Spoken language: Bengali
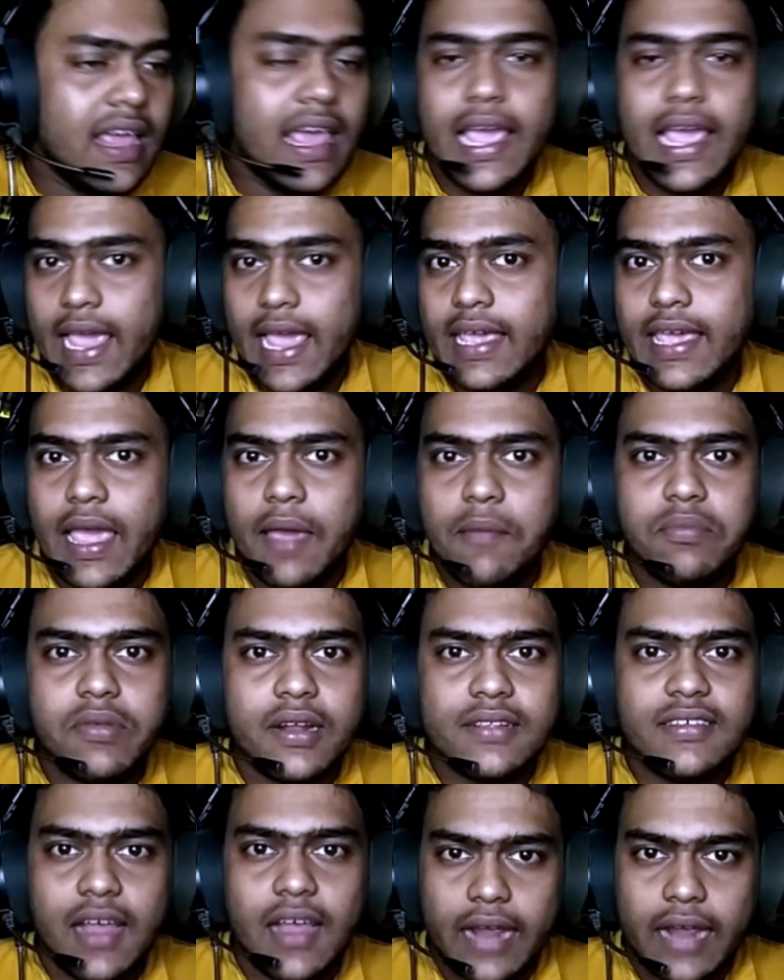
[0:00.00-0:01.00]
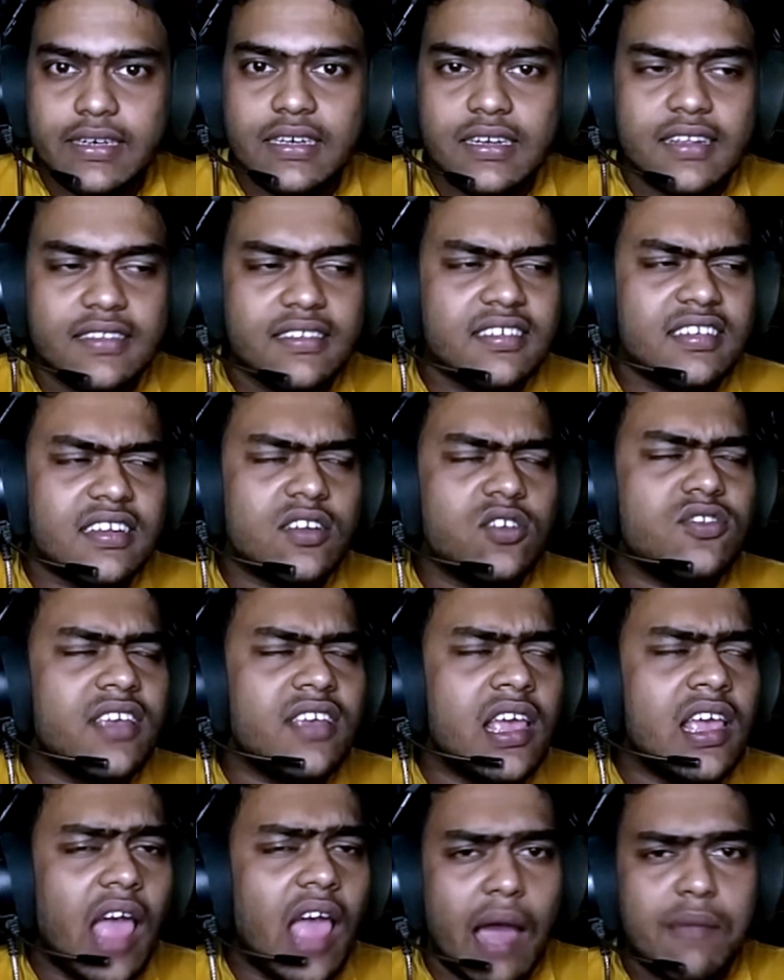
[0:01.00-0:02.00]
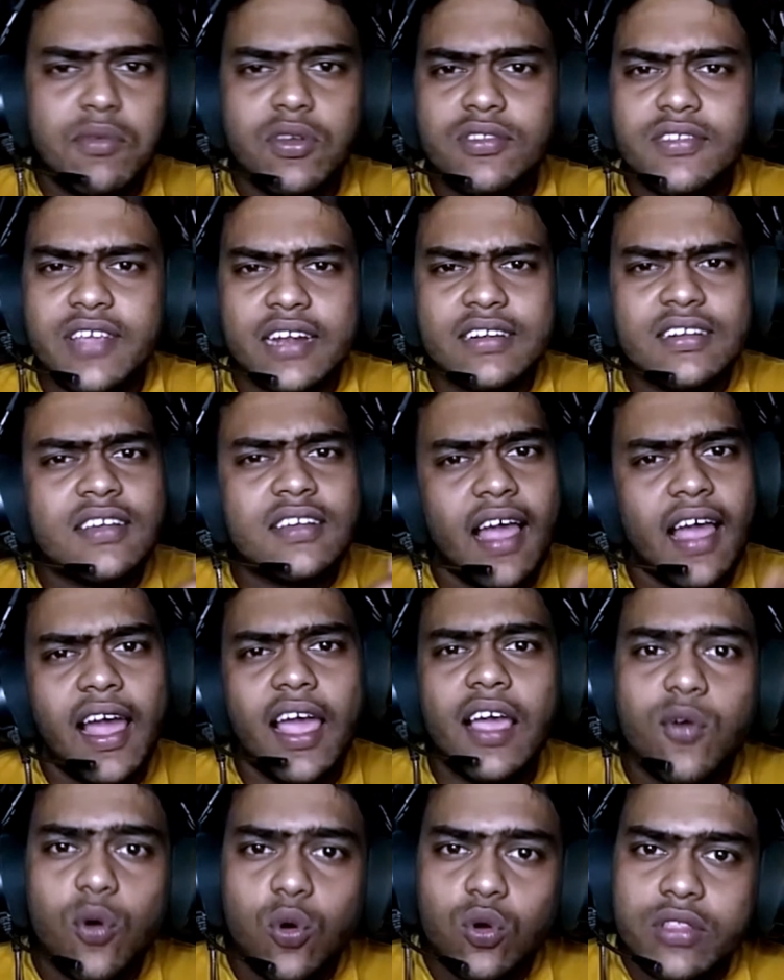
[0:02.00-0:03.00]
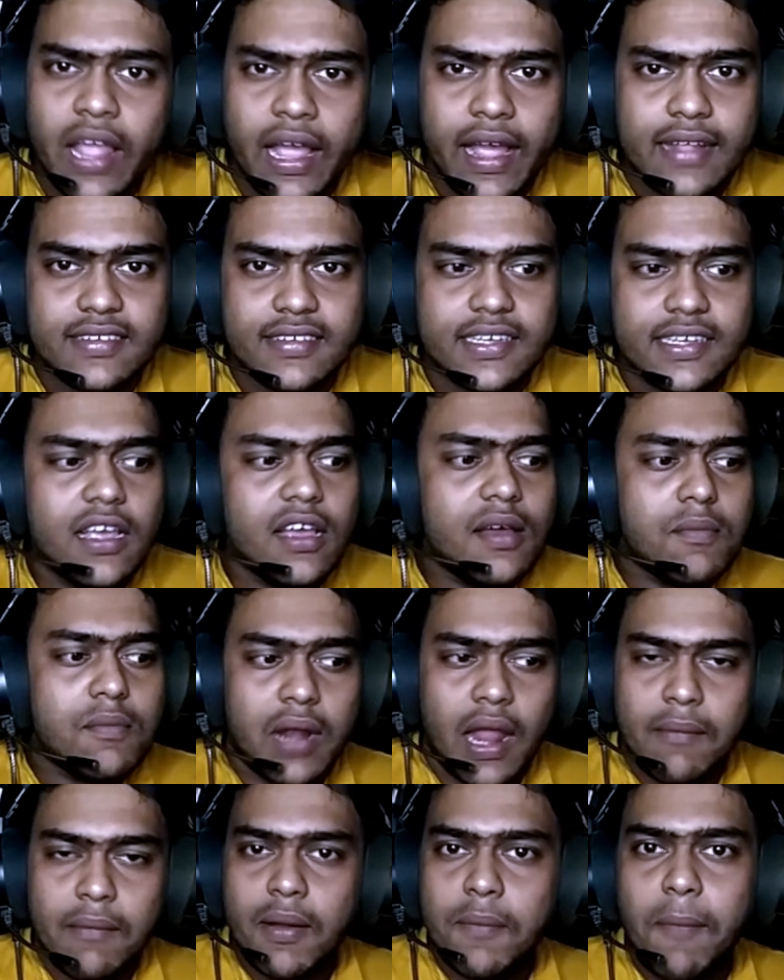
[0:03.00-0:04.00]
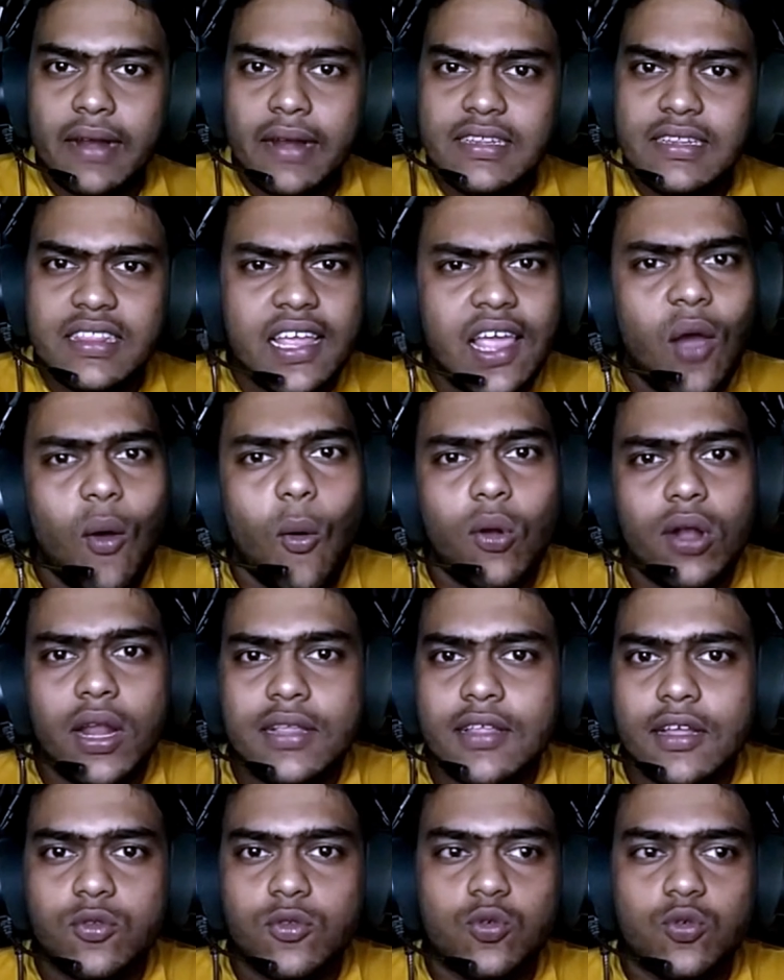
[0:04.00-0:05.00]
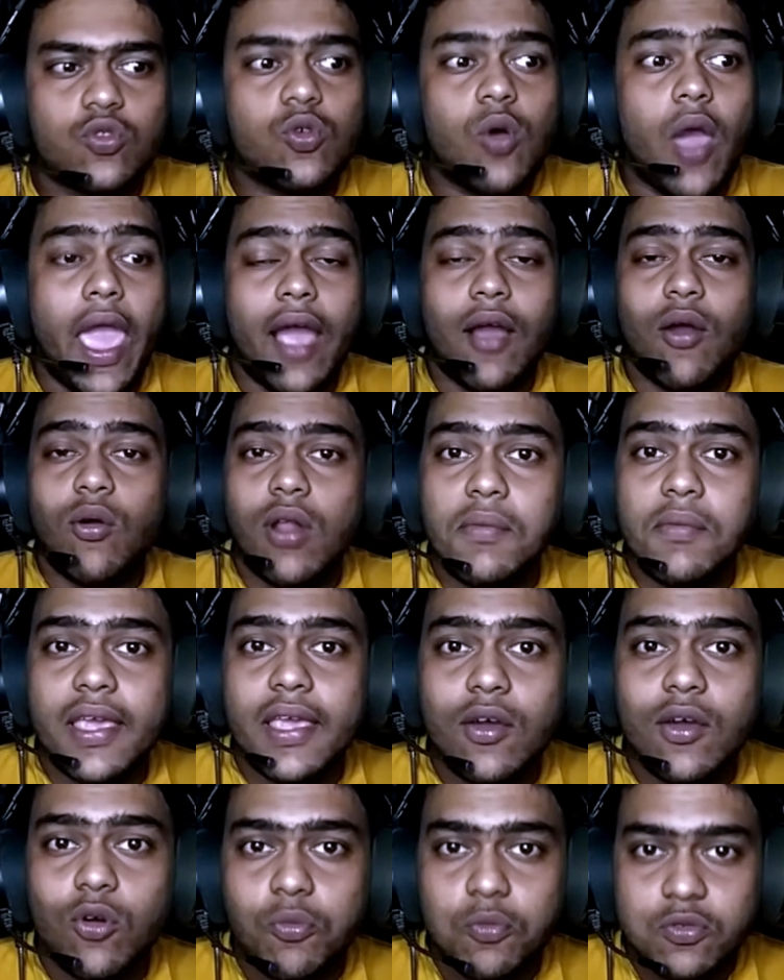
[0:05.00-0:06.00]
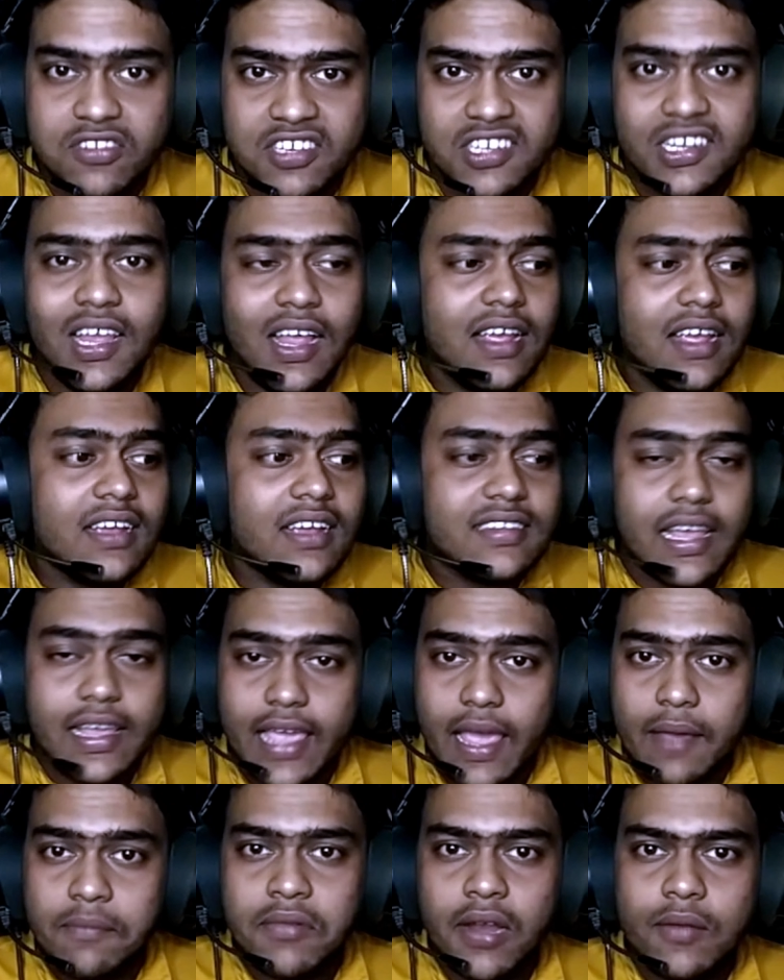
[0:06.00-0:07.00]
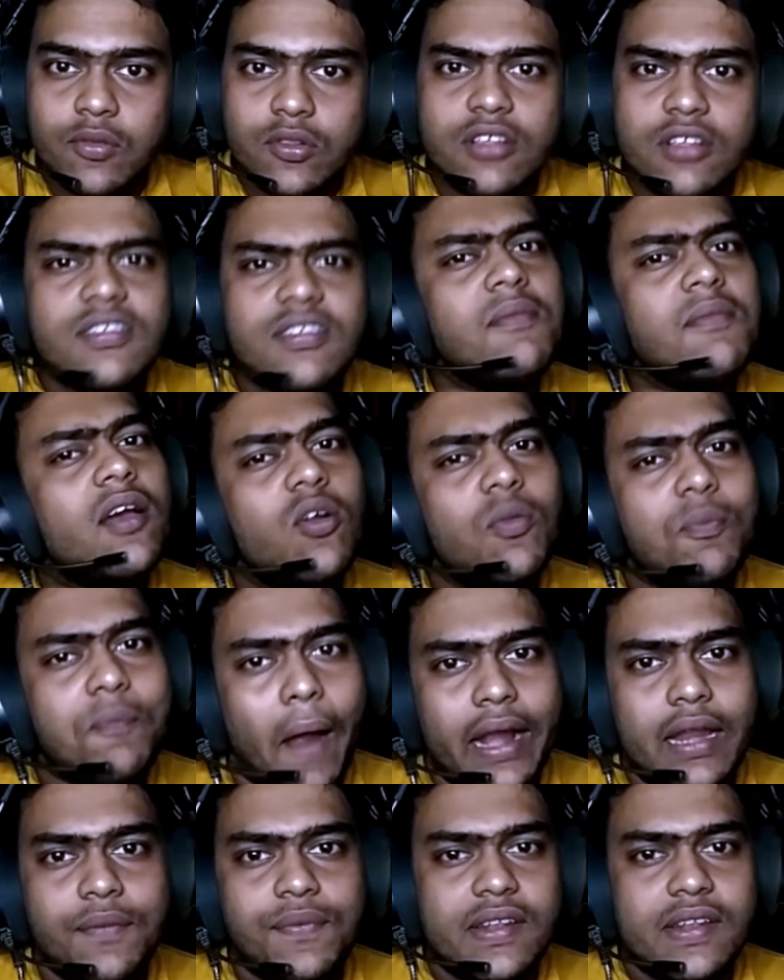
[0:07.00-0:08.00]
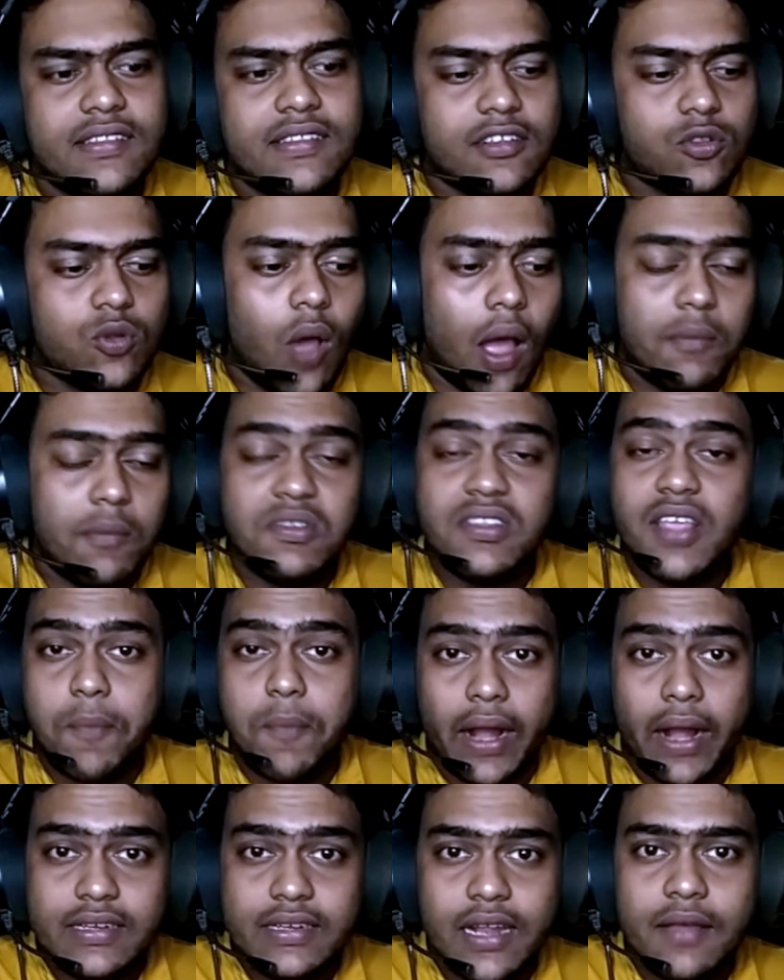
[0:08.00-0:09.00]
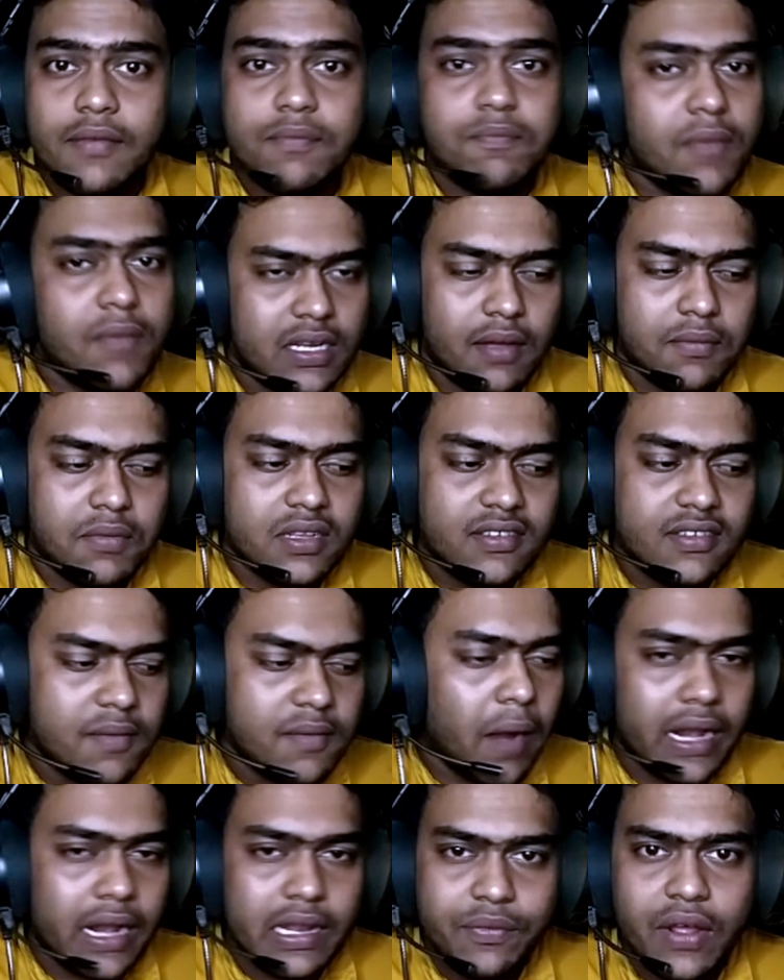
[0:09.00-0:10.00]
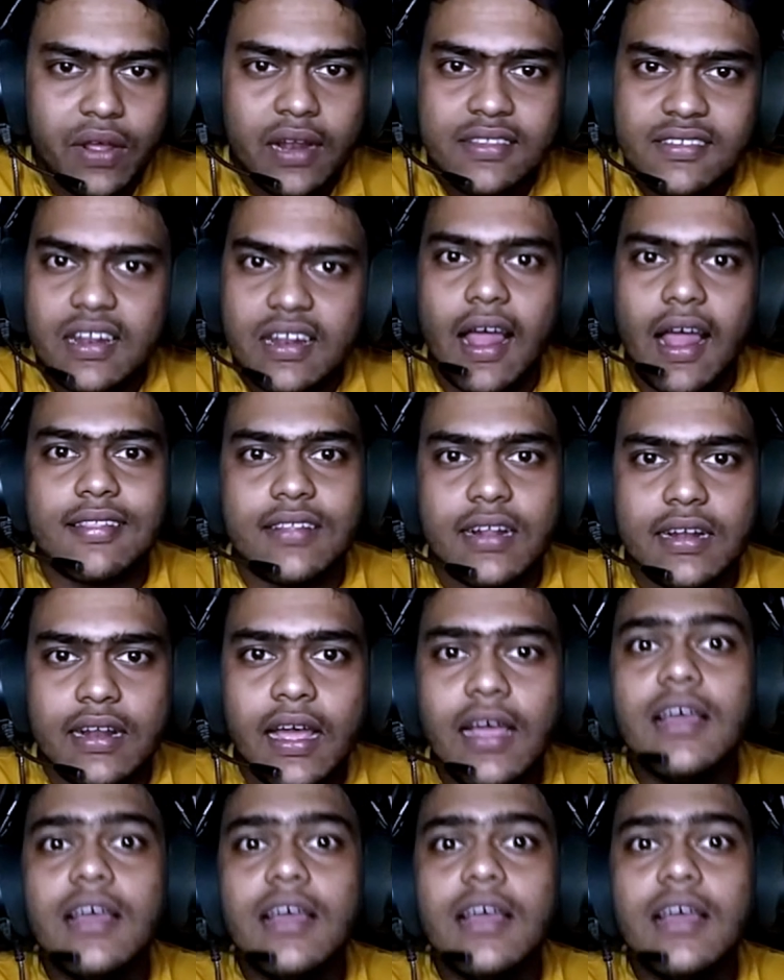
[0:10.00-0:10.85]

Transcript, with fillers: এই গেমটার যে কাহিনিটা আছে সেটা হচ্ছে আমি হচ্ছে একটা জায়গায় ঘুরতে গেছি মানে আমার বাড়ির থেকে অনেকটা দূর তো এখন আমি কি করছি সেই গেমটার মধ্যে হচ্ছে আমি এখন বাড়ি ফিরছি তো আমি যে বাড়িটাই মানে আমার যে বাড়ি ফেরার যে রাস্তাটা